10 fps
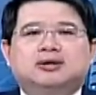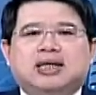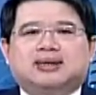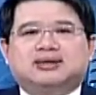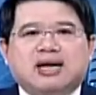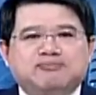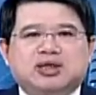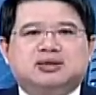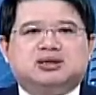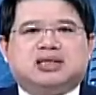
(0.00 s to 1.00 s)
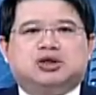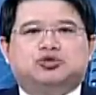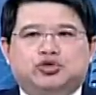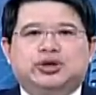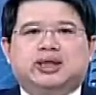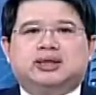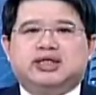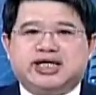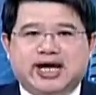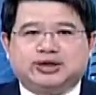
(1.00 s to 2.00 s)
那商品市场均衡
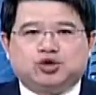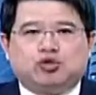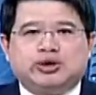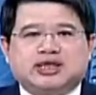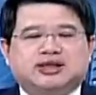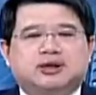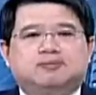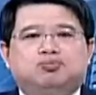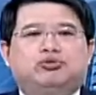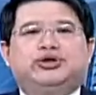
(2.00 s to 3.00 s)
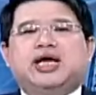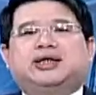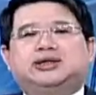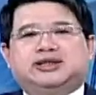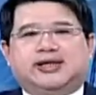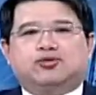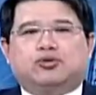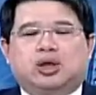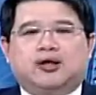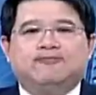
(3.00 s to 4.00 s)
也就会产生不一样的结
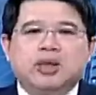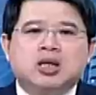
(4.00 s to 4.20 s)
果哈。